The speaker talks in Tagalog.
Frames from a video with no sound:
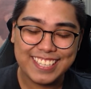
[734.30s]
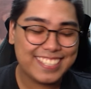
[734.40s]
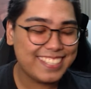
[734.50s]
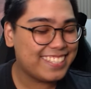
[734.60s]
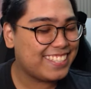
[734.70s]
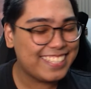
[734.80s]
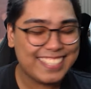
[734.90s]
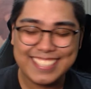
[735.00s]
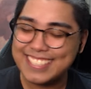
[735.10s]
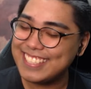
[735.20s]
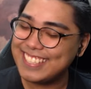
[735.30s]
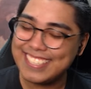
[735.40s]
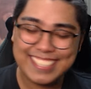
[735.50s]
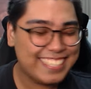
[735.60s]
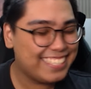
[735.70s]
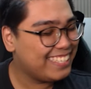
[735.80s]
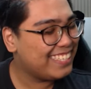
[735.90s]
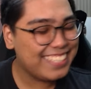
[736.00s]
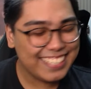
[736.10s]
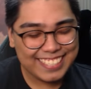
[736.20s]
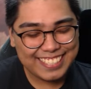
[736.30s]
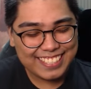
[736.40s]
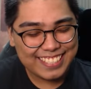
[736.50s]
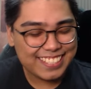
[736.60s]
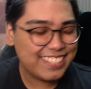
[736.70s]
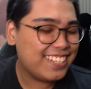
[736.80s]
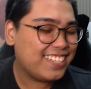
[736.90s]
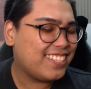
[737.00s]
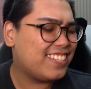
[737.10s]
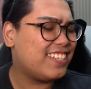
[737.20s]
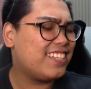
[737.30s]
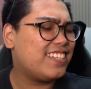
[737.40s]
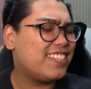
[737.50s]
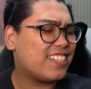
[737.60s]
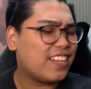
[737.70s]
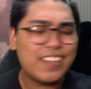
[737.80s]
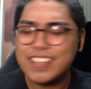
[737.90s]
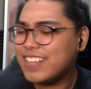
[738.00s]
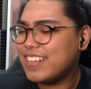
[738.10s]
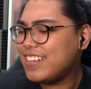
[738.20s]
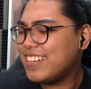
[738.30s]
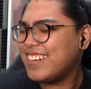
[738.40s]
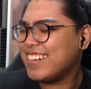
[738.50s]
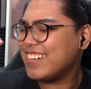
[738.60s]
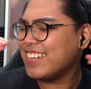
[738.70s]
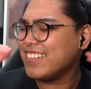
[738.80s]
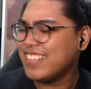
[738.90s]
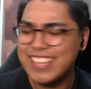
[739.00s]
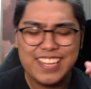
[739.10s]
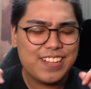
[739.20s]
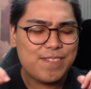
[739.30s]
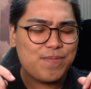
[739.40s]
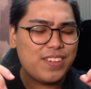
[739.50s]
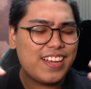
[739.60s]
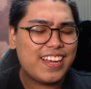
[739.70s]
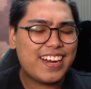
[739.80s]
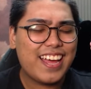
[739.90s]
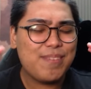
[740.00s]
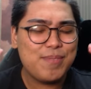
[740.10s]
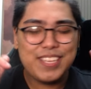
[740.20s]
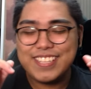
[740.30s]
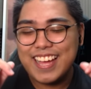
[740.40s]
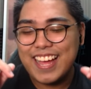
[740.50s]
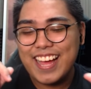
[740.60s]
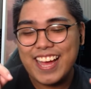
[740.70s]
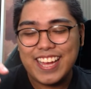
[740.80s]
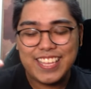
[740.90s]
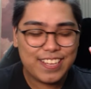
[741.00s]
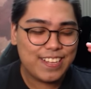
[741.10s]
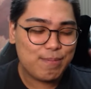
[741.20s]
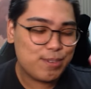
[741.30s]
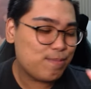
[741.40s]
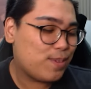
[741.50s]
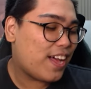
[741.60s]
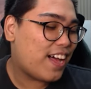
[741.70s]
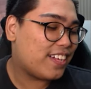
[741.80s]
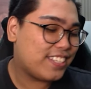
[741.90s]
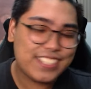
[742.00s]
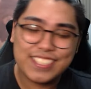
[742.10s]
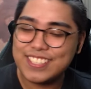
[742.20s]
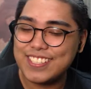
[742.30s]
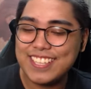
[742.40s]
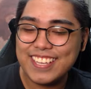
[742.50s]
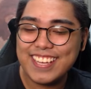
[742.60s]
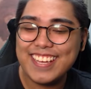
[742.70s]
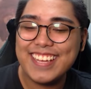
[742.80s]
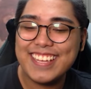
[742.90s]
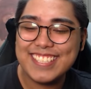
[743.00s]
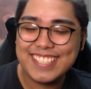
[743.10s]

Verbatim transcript: na na na na na na na na na Maraming diamond blocks. Yes,